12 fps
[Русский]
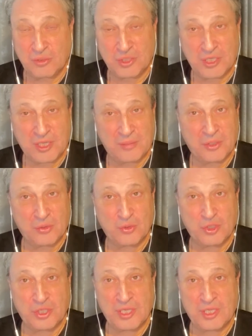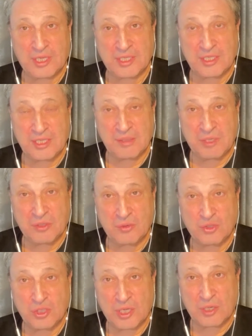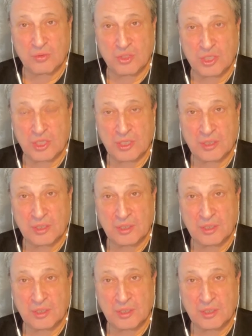И он сказал, мне нужно не такси, мне нужно оружие.